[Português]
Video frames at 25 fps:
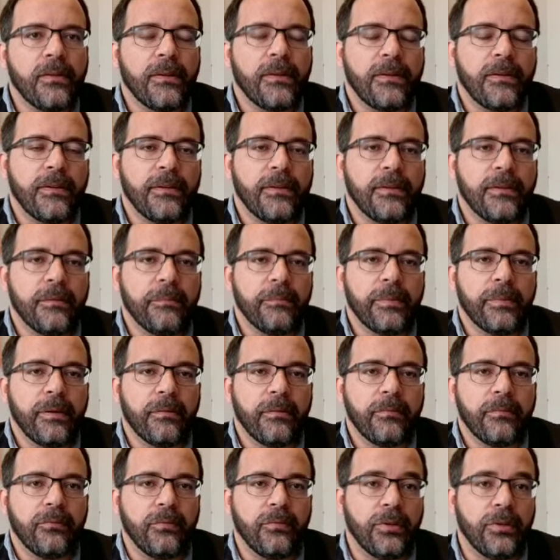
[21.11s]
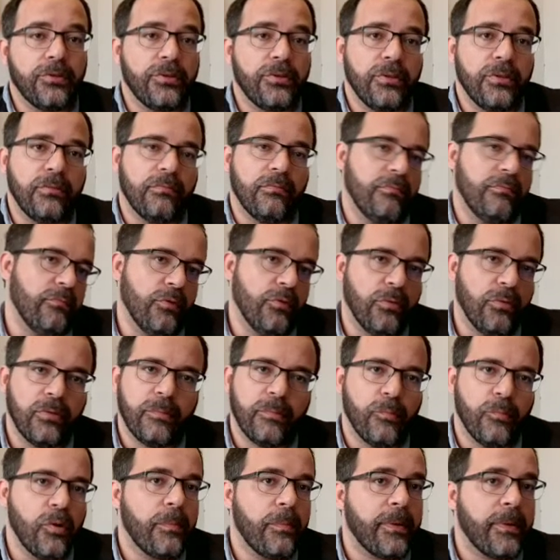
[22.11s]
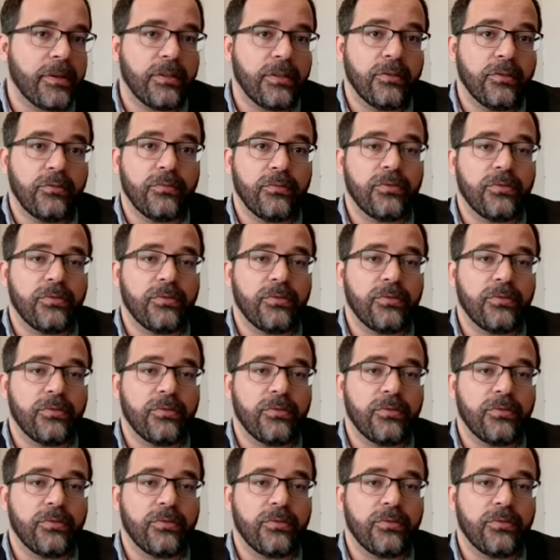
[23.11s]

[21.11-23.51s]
é, pra, durante toda boa parte